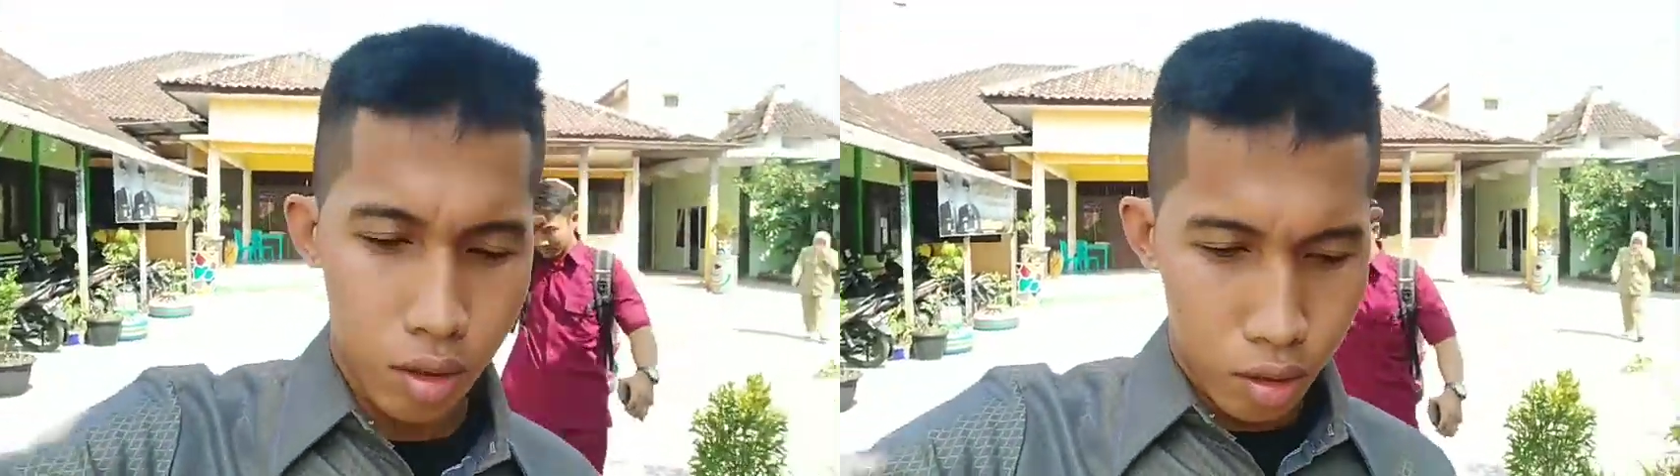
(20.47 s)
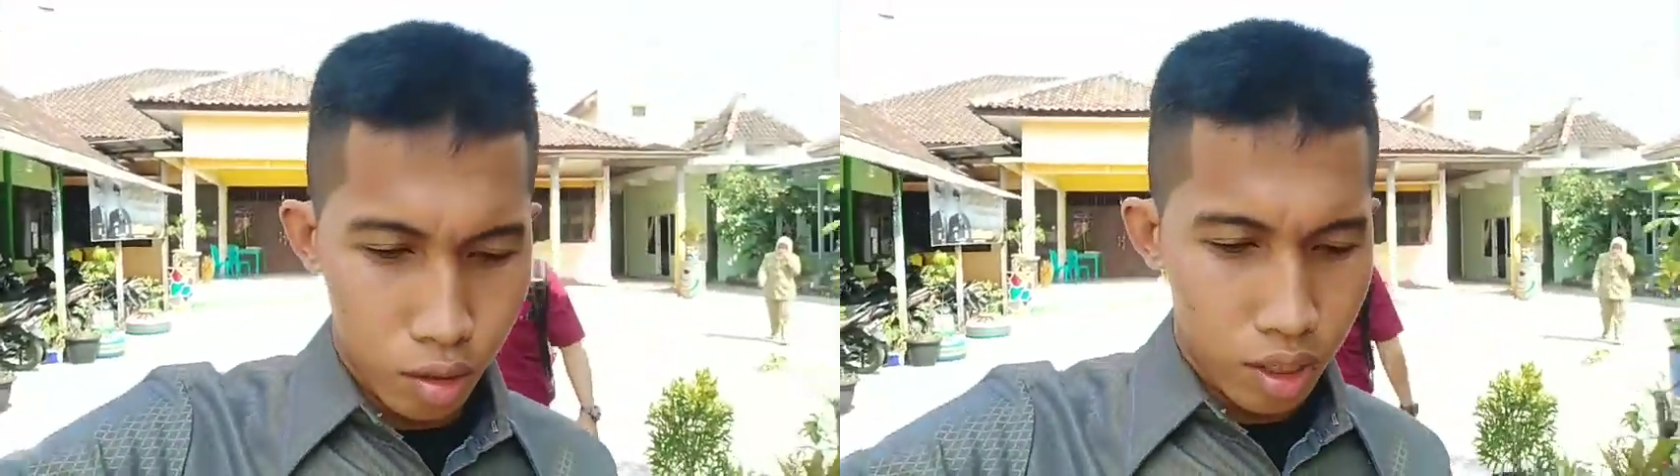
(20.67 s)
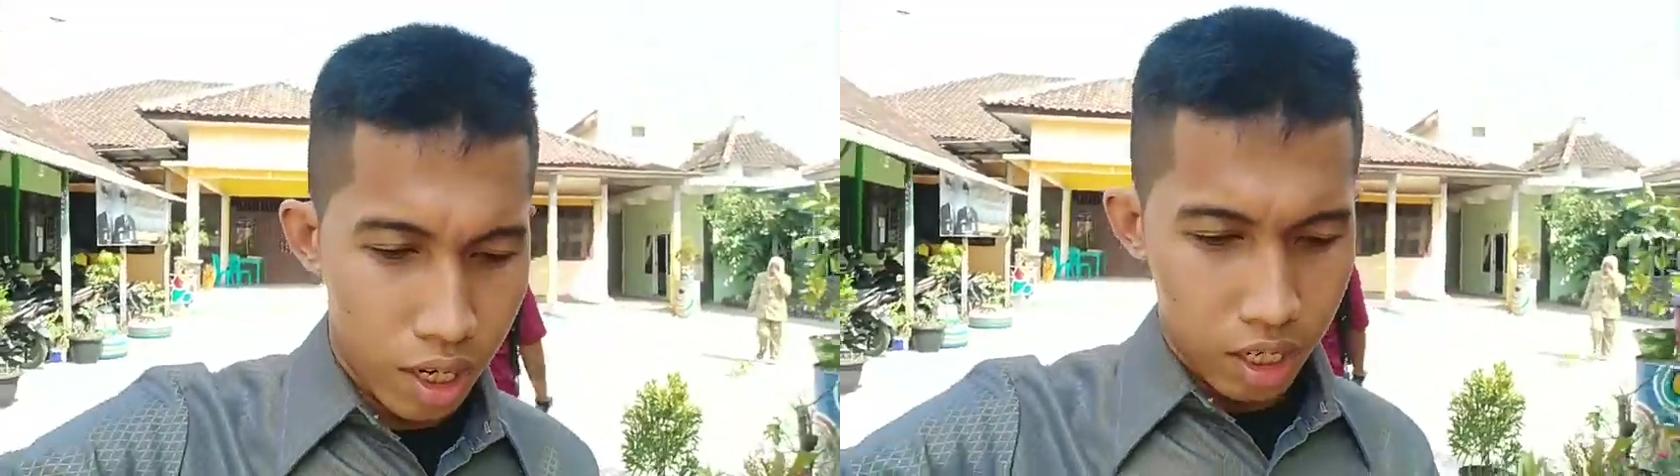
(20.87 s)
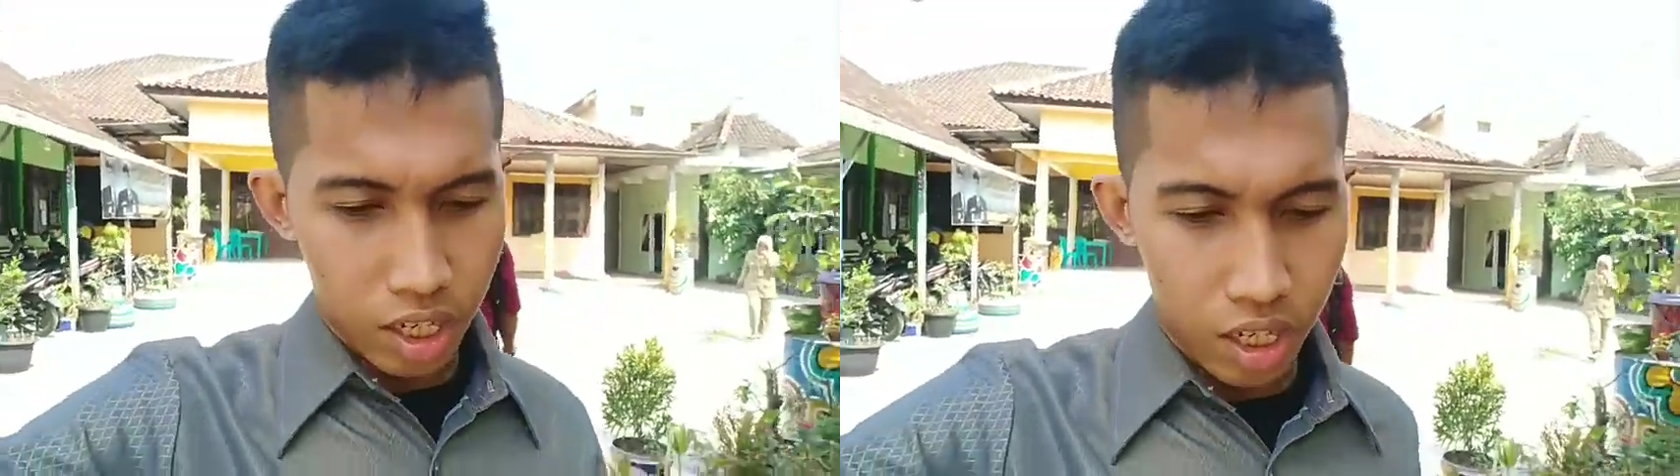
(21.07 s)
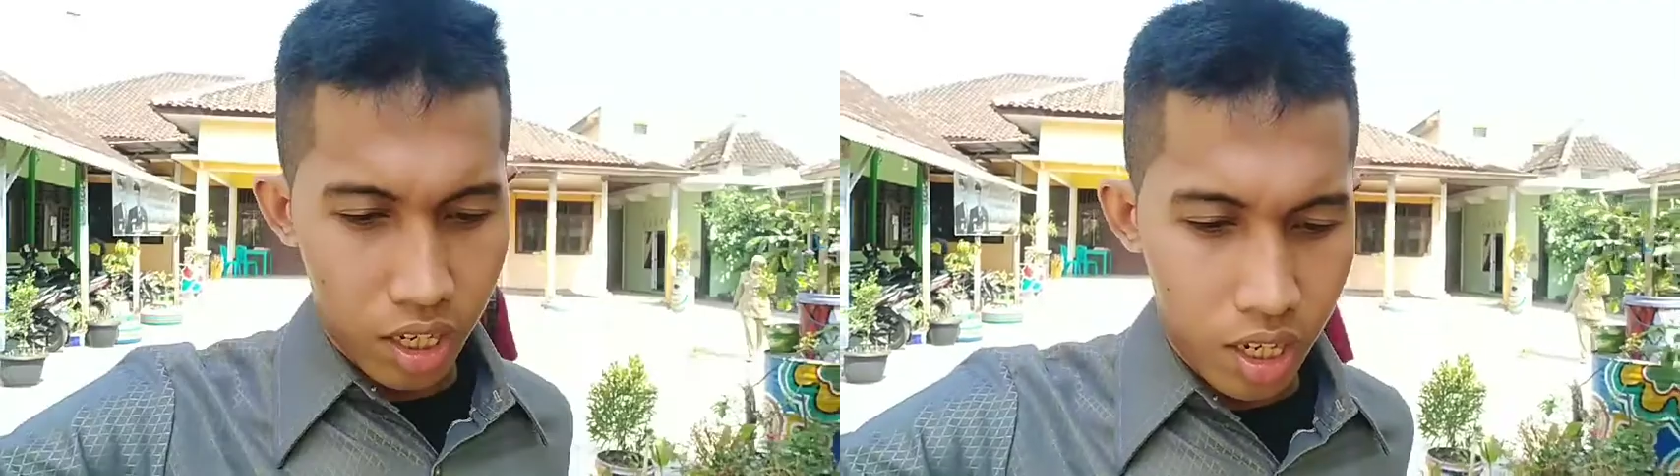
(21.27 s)
khususnya
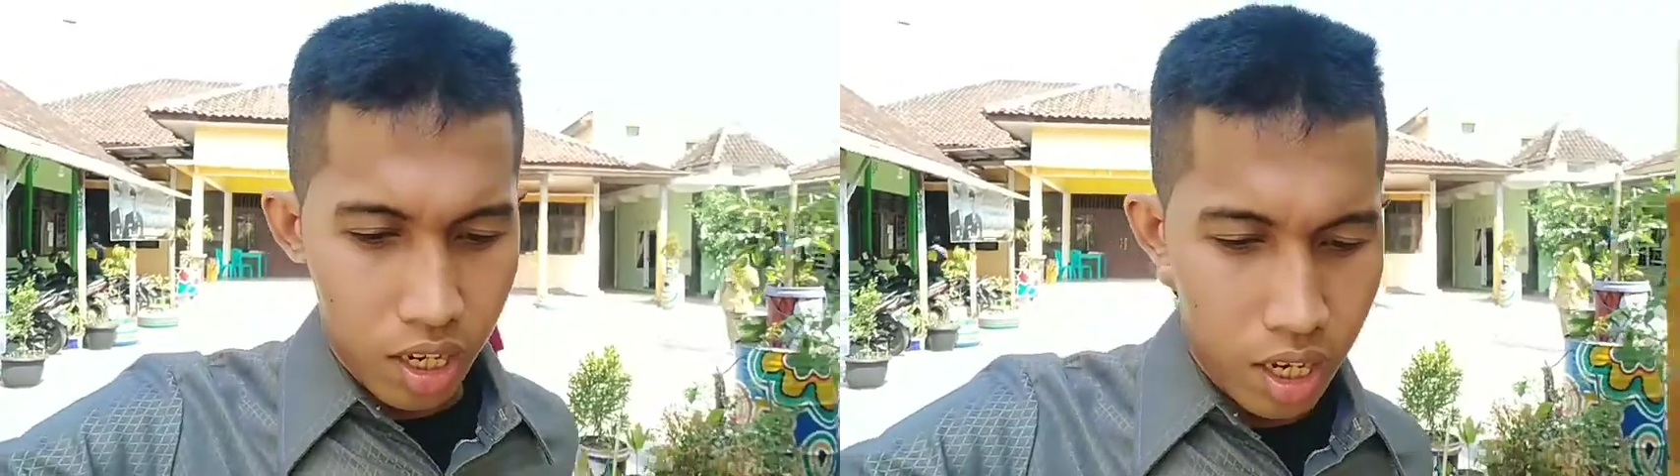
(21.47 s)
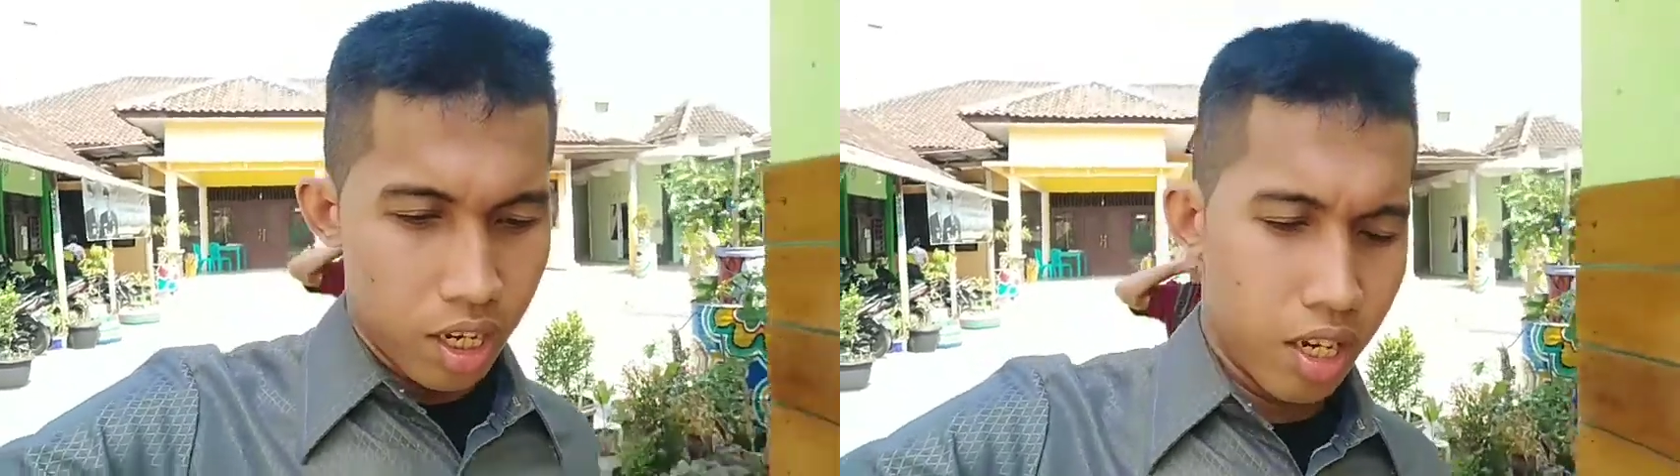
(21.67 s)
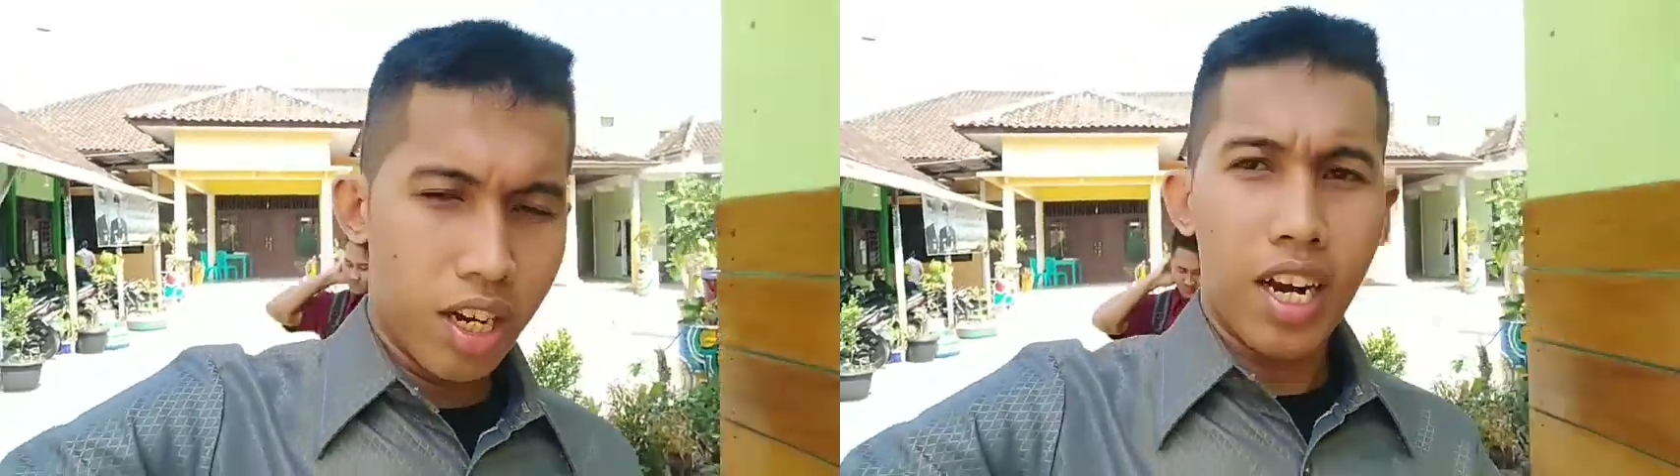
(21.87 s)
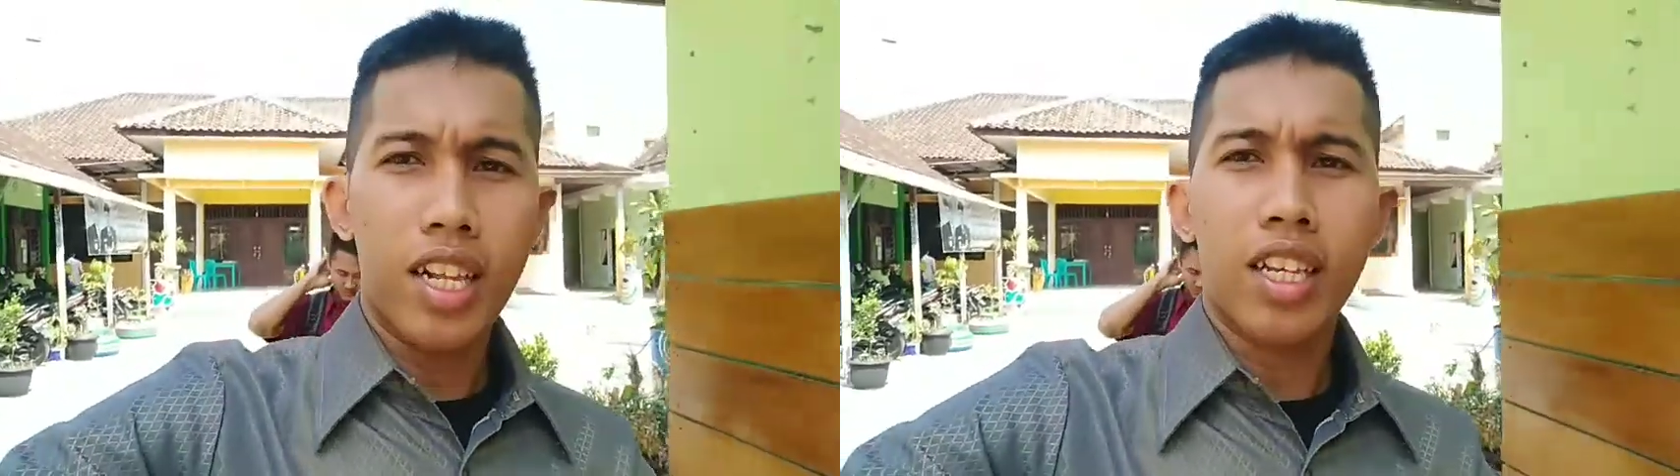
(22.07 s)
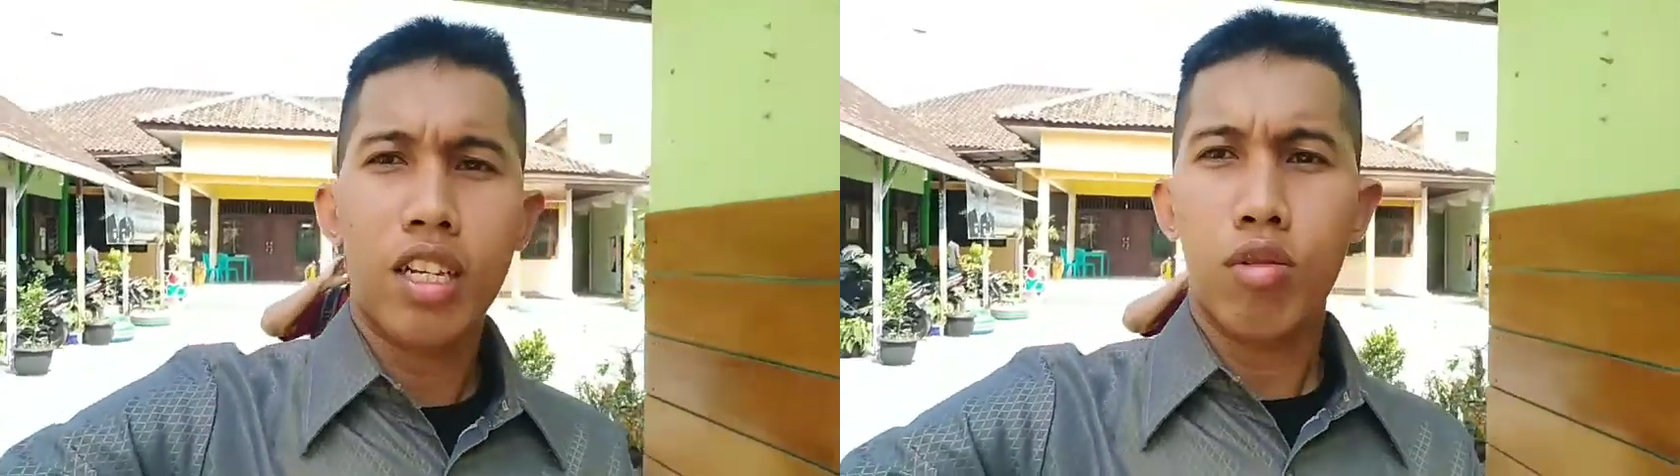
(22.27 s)
di
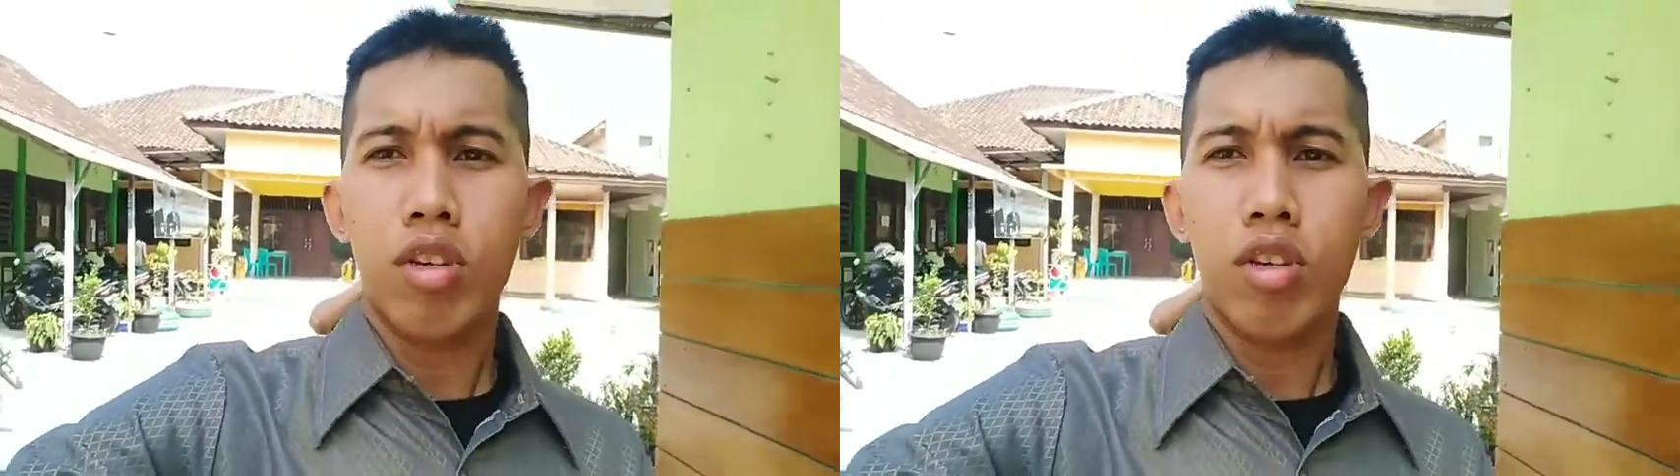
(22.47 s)
Karangtengah